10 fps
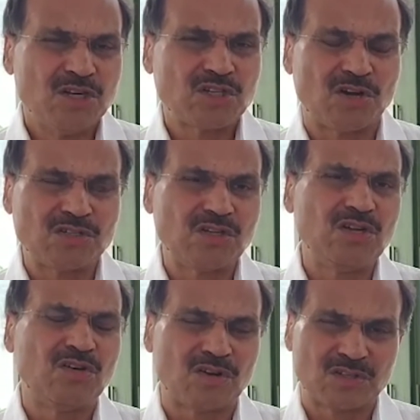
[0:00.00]
সংসদীয়
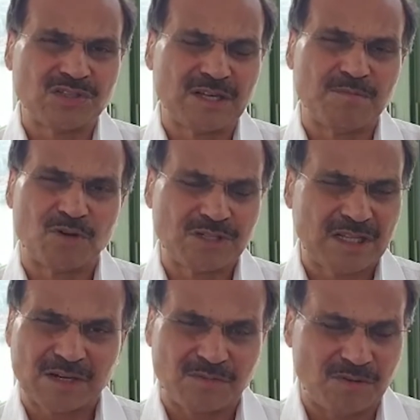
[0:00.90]
গণতন্ত্রের মর্যাদা
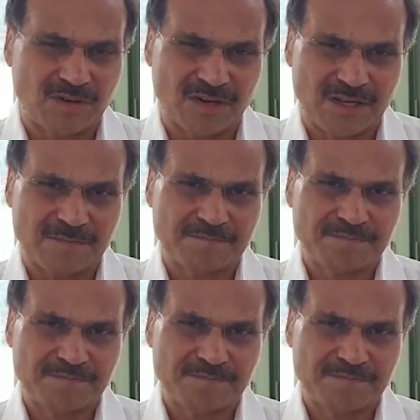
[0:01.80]
ক্ষুণ্ণ হয়